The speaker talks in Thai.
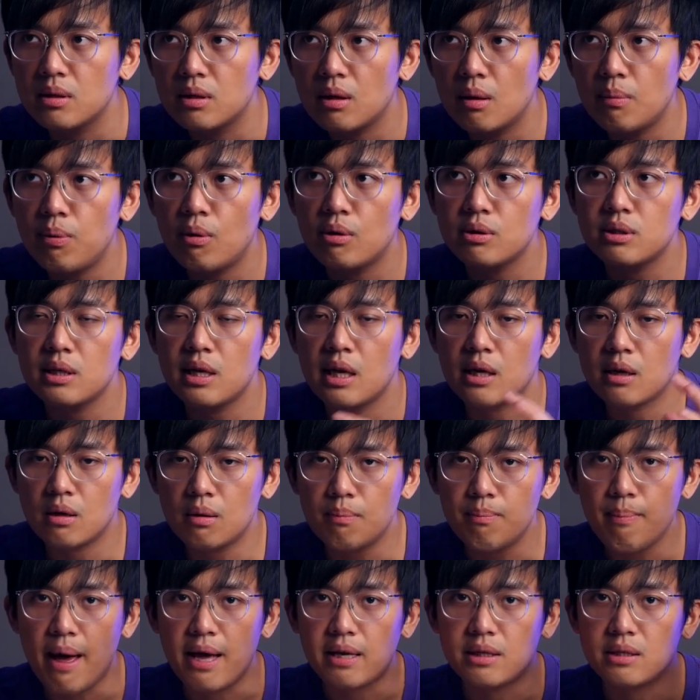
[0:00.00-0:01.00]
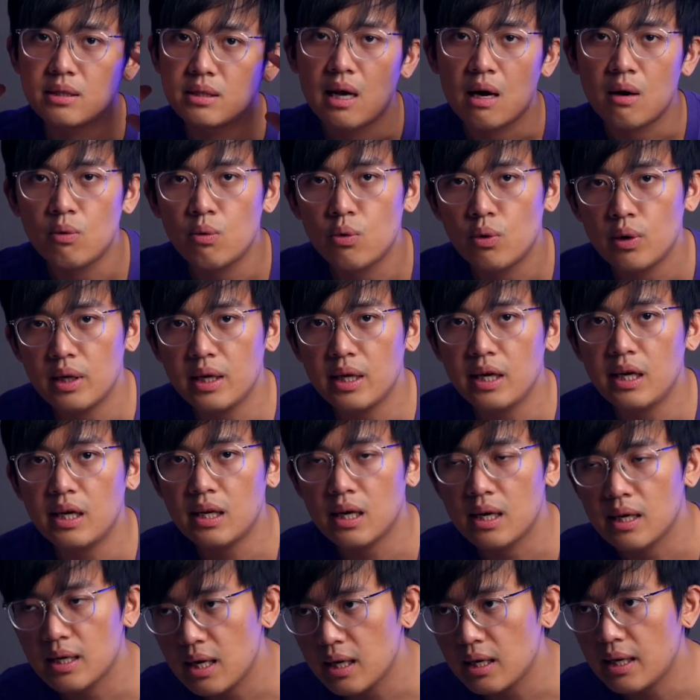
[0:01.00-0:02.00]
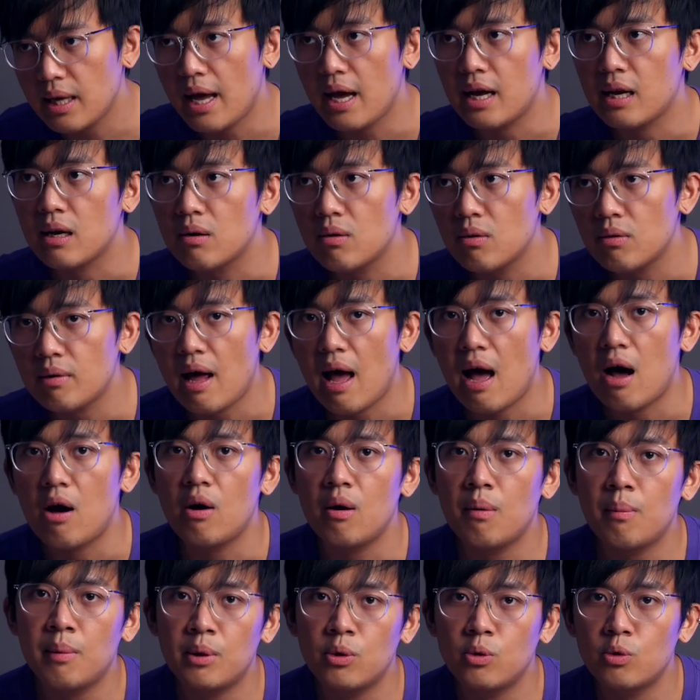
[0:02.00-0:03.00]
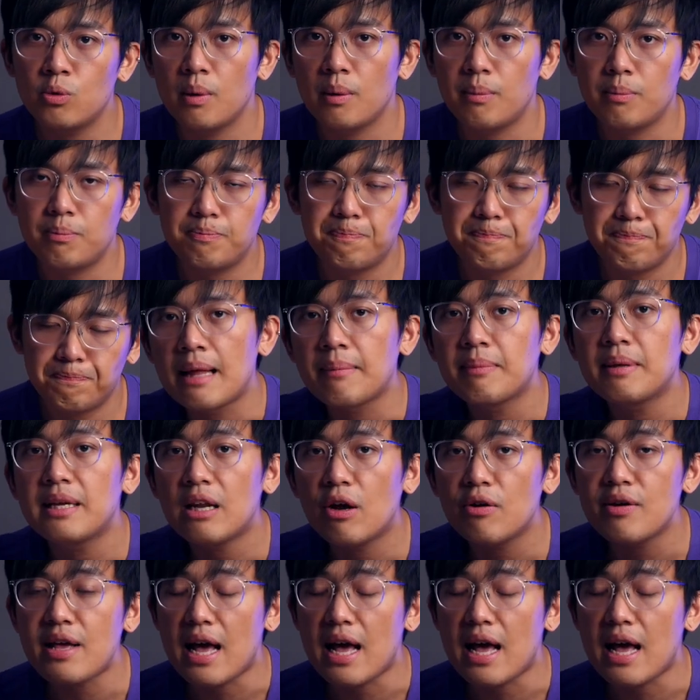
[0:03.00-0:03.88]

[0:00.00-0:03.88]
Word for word: ก็เพราะฉะนั้นก็แมทช์ทั้งฮูดดี้ทั้งกางเกงทั้งรองเท้าให้มันดูแบบตามที่